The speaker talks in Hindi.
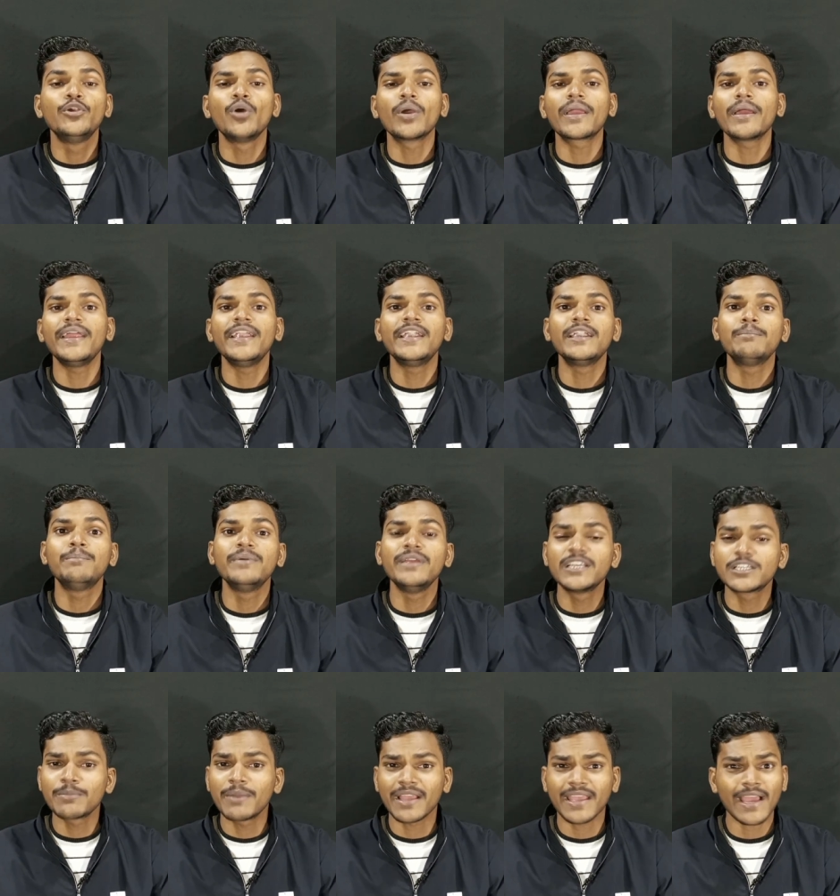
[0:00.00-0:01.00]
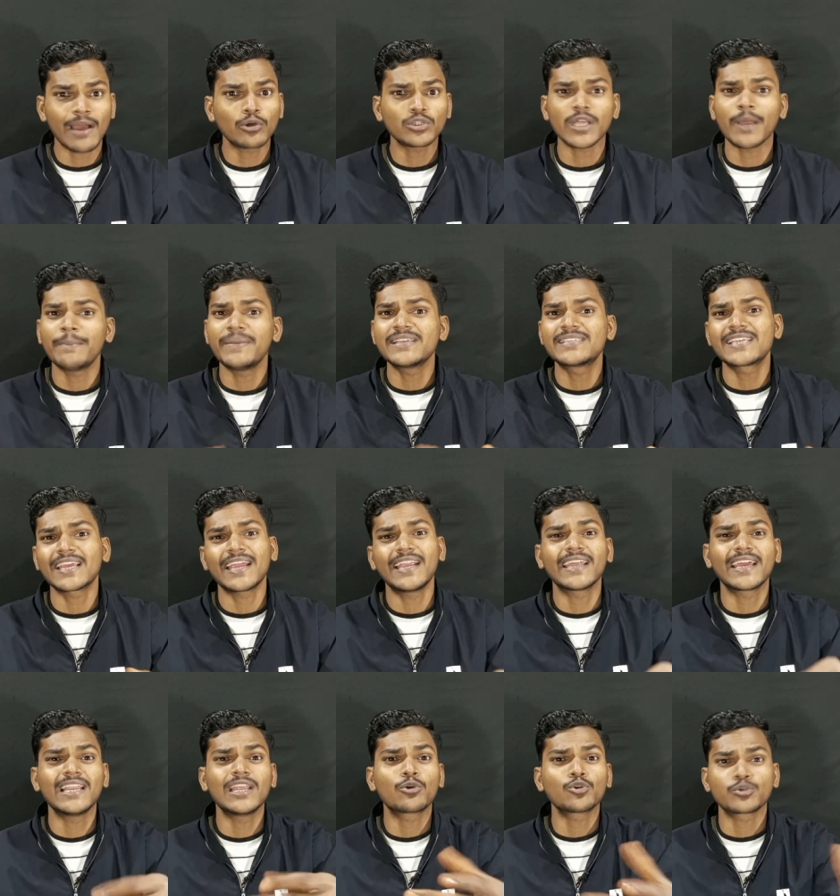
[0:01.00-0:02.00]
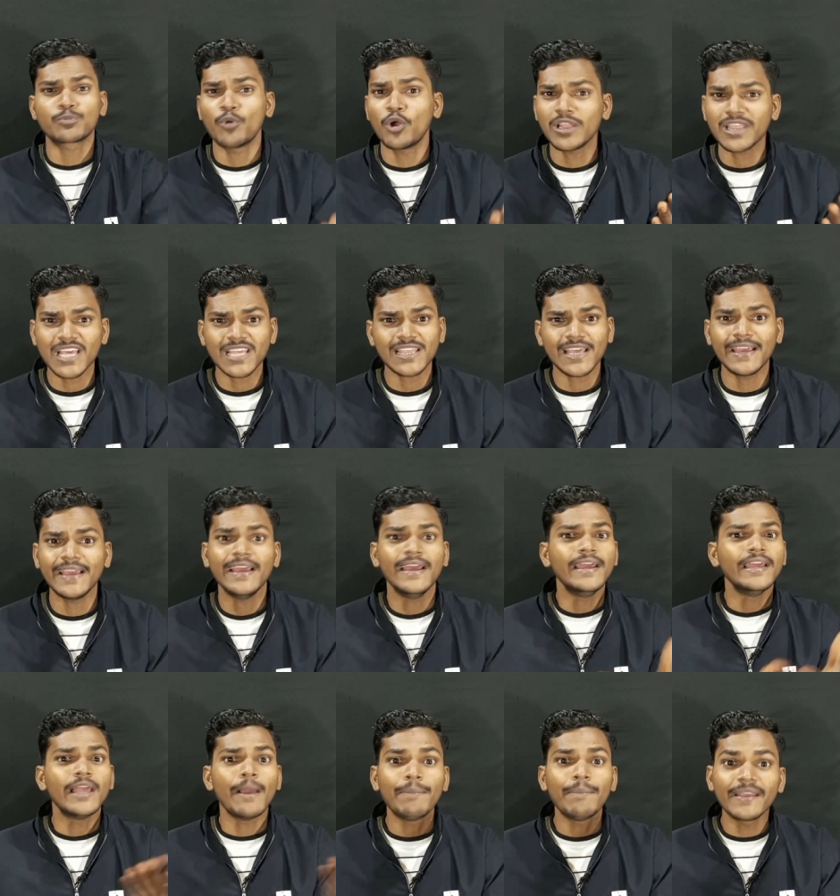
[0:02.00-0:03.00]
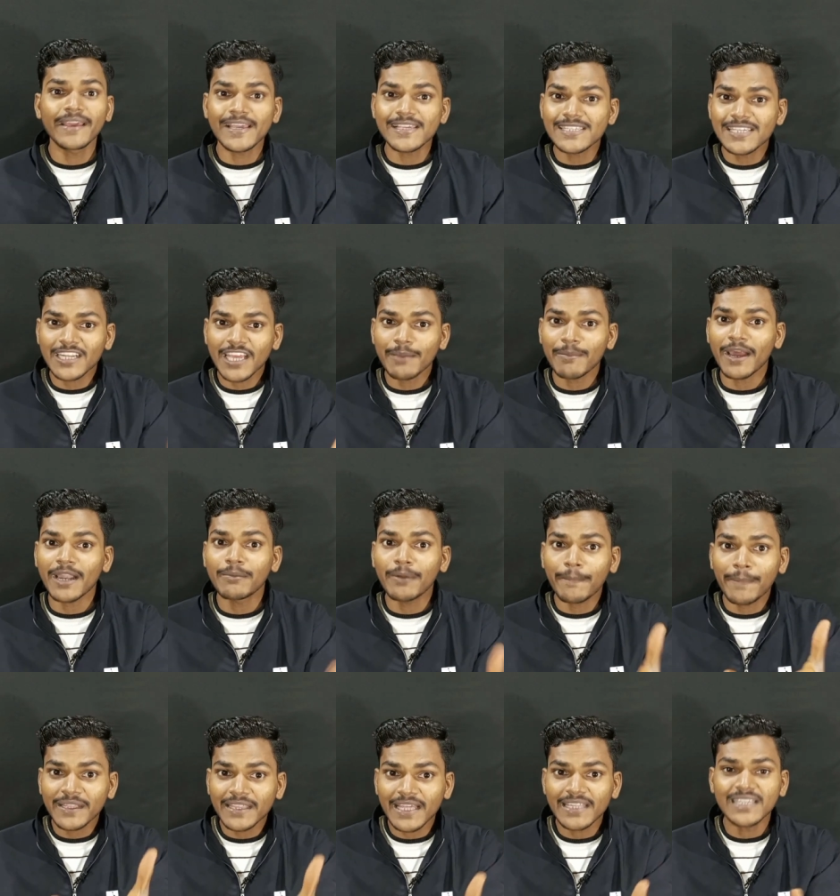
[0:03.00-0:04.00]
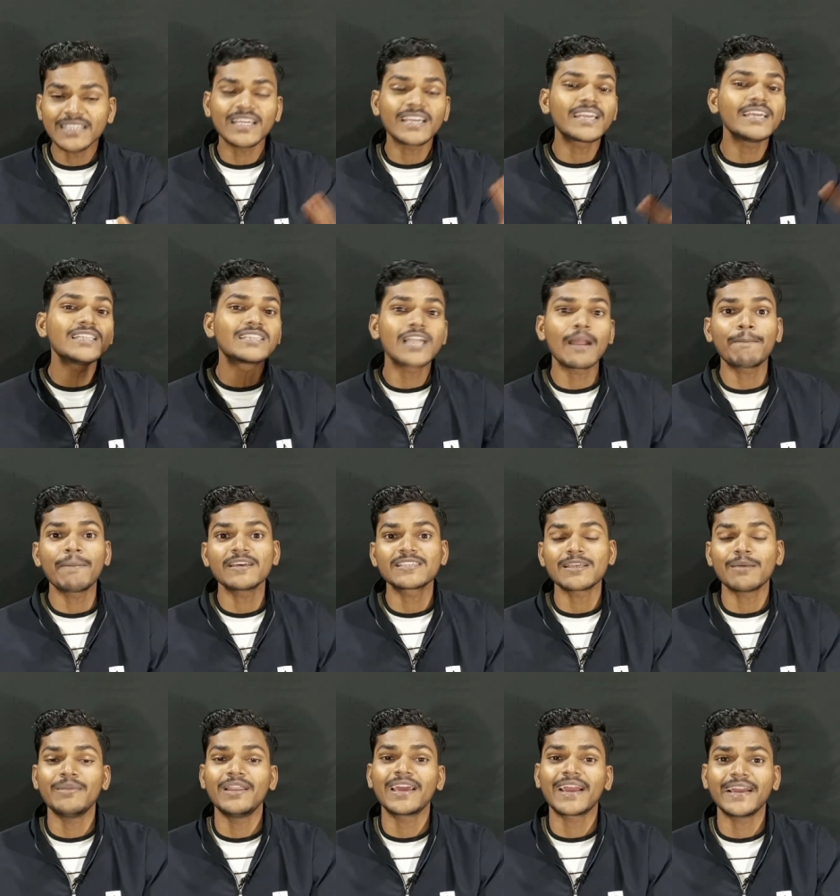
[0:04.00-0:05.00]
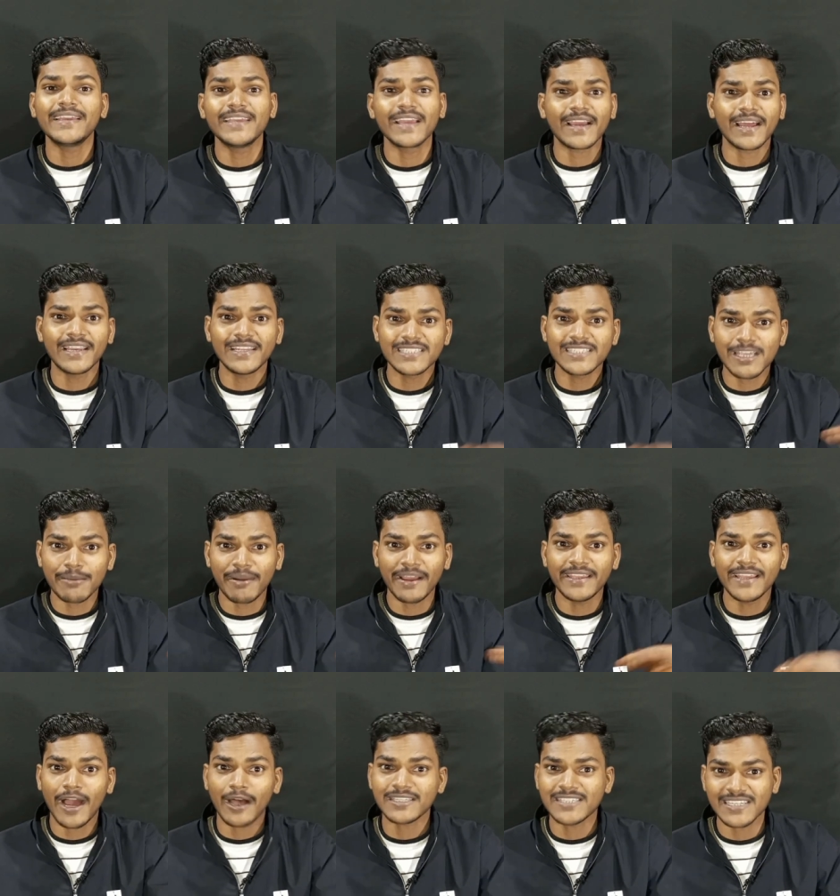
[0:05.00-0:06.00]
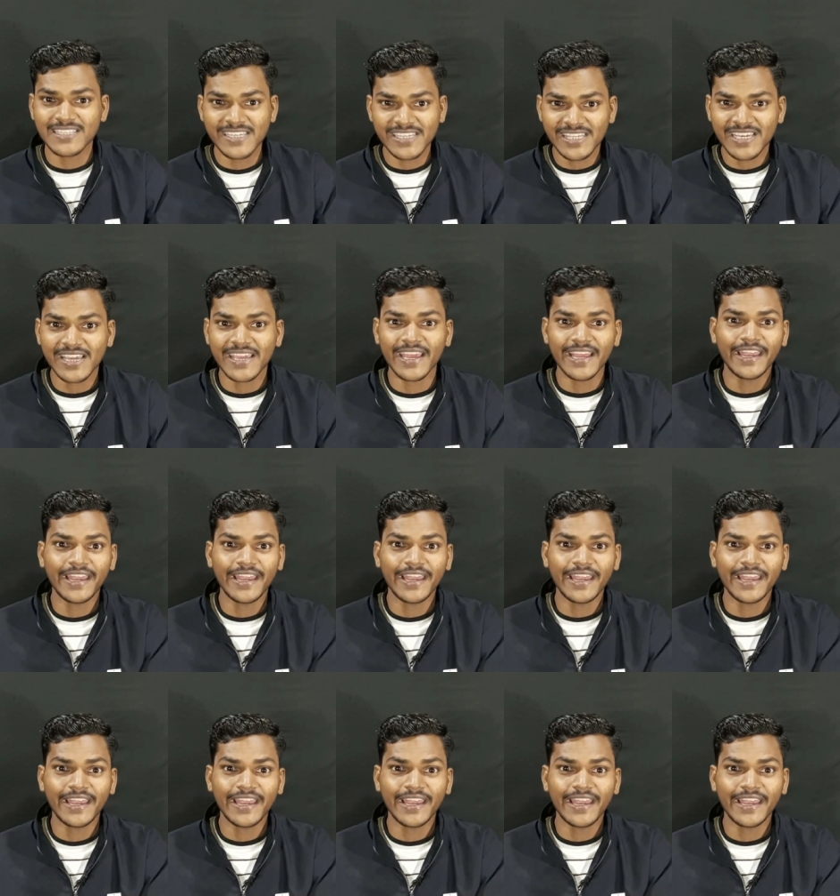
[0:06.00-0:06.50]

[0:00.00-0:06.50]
वीडियो के बीच में क्या होता है बीस सेकंड के लिए कुछ बोल देते हैं एप्लीकेशन के बारे में बता देते कि इतना पैसा मिलेगा ये कर लीजिए भाई यहाँ से जीतिए